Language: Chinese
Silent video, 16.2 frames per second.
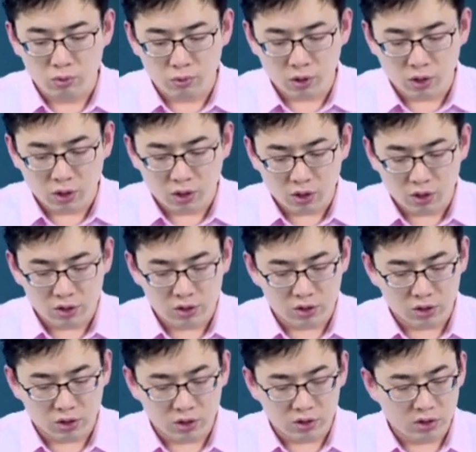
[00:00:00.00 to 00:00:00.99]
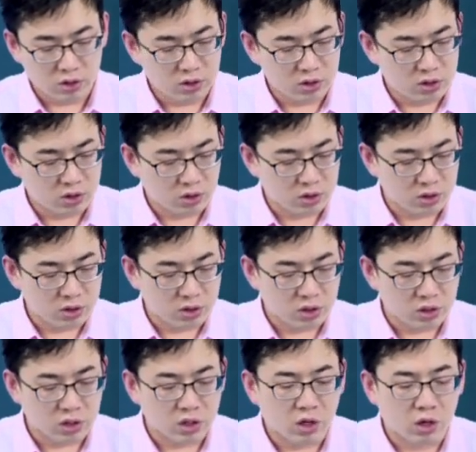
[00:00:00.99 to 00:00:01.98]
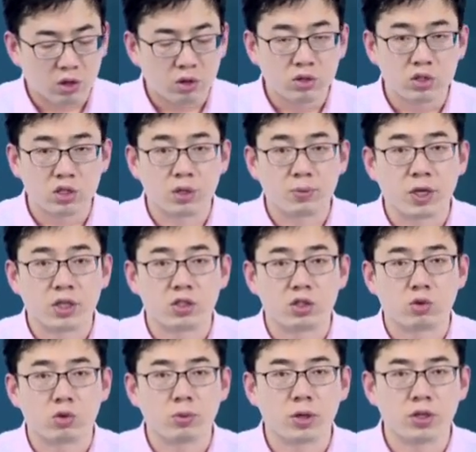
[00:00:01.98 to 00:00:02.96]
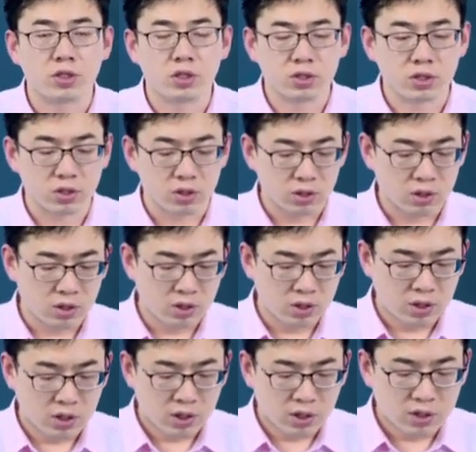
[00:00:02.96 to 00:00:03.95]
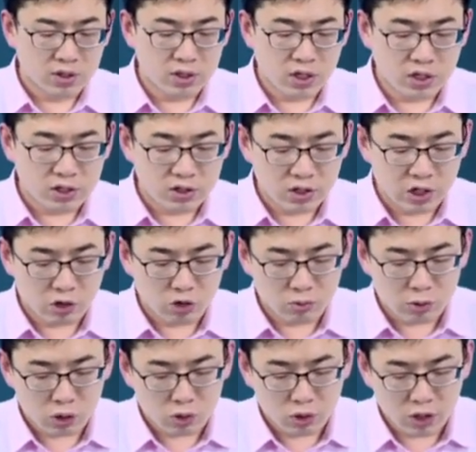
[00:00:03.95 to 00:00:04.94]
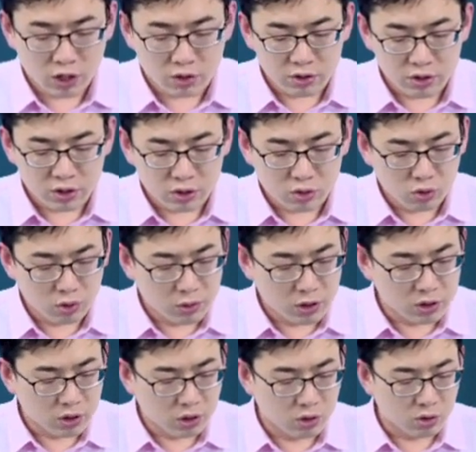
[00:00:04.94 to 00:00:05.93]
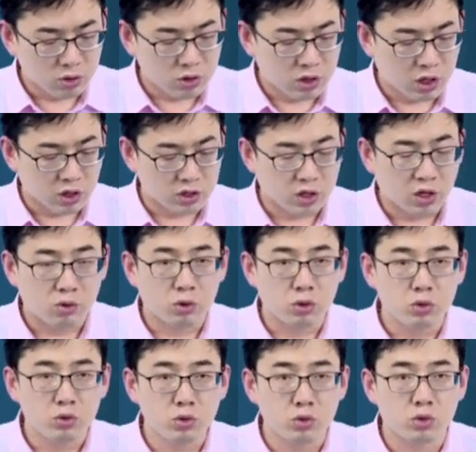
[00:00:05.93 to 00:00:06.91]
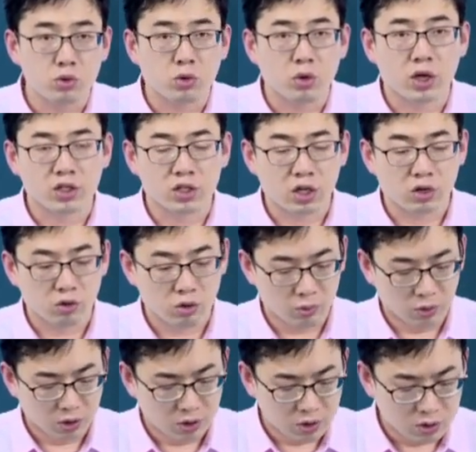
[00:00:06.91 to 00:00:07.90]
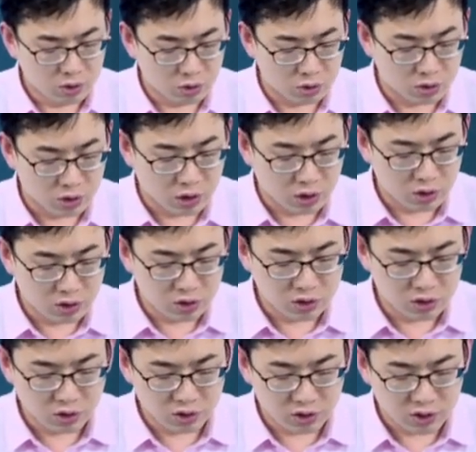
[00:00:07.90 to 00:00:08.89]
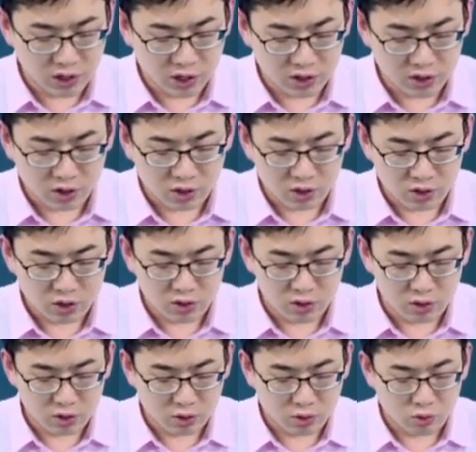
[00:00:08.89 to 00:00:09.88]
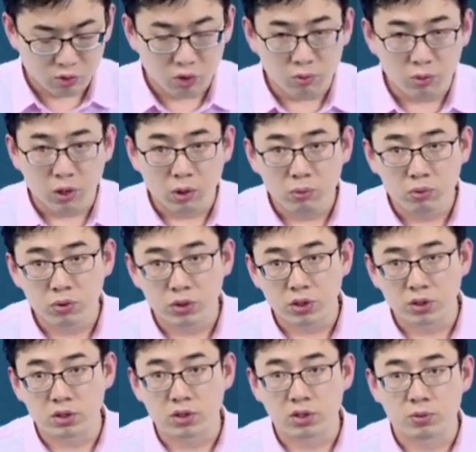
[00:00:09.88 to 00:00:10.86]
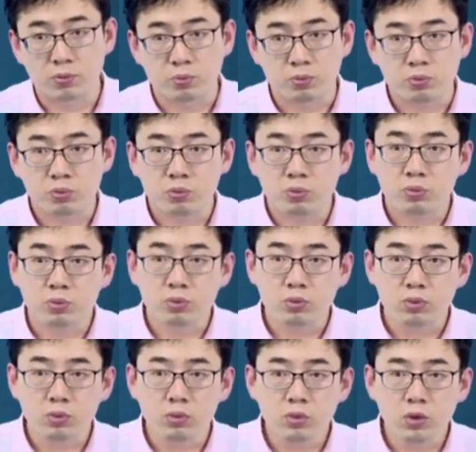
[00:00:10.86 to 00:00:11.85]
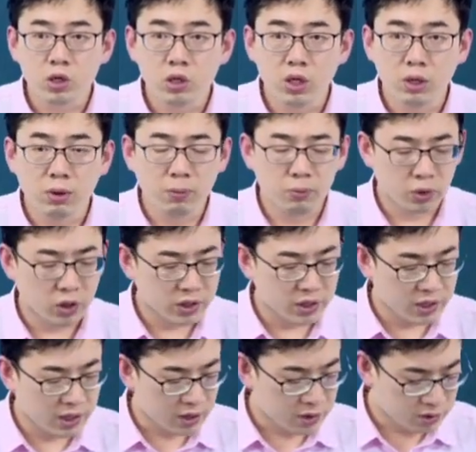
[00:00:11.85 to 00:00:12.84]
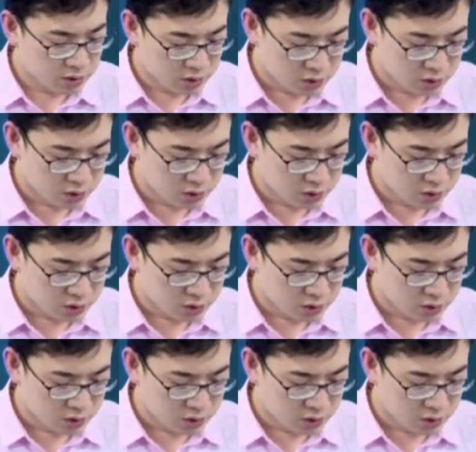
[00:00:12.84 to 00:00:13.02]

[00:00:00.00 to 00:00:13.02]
规模而使得经济效益提高，这便是规模经济。在生产规模扩大到一定规模以后，厂商会继续扩大生产规模，就使得经济效益下降，即规模不经济。那么表现在